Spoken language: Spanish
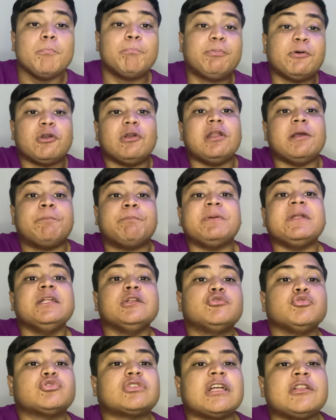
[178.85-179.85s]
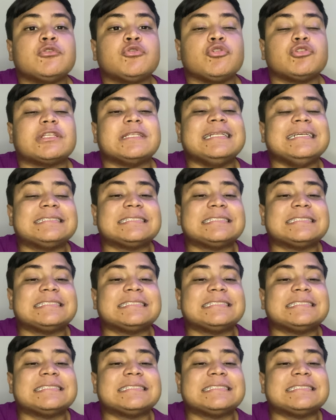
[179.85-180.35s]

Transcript: pero el Espíritu Santo tiene